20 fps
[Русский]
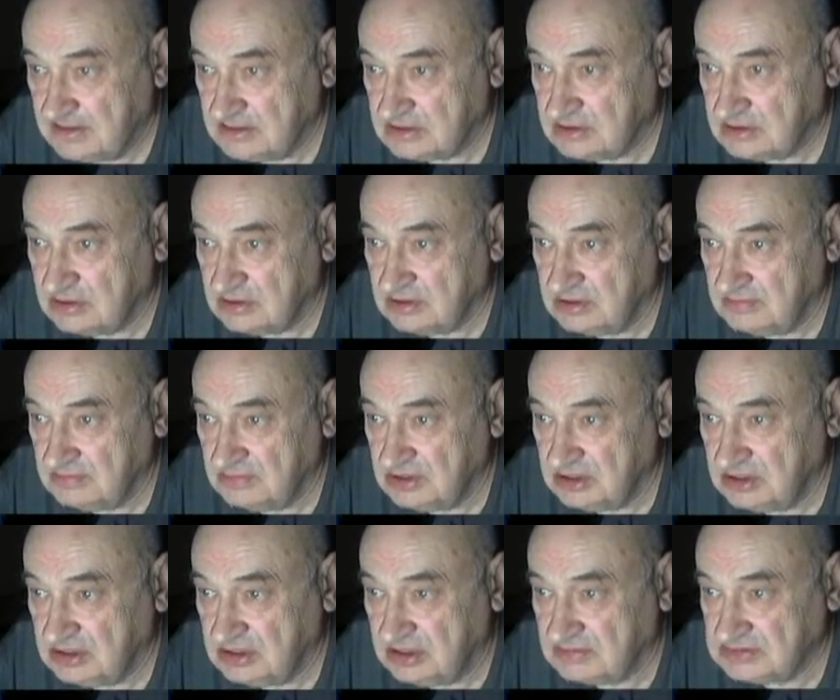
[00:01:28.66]
что мы
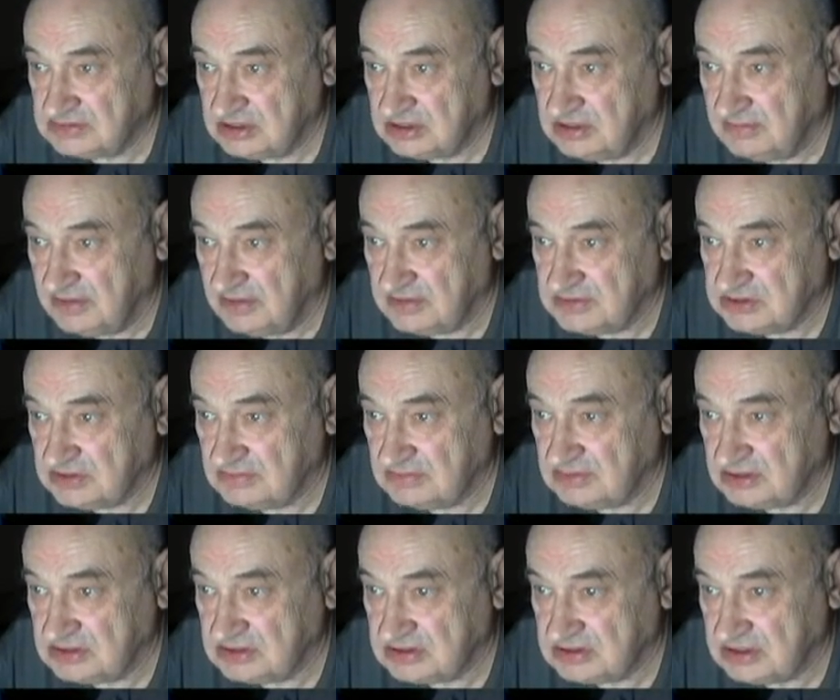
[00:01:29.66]
не тем занимаемся, чем
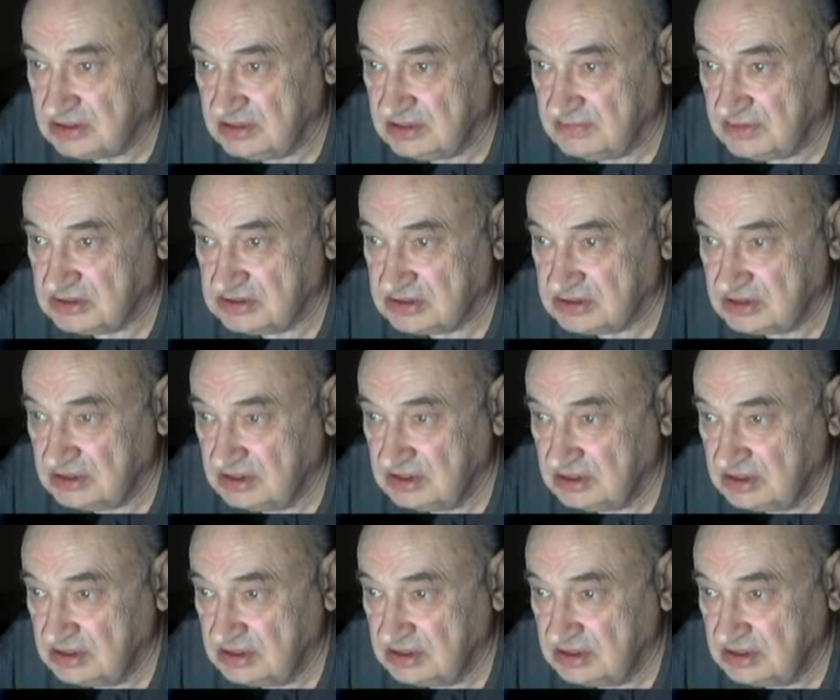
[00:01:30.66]
должны заниматься.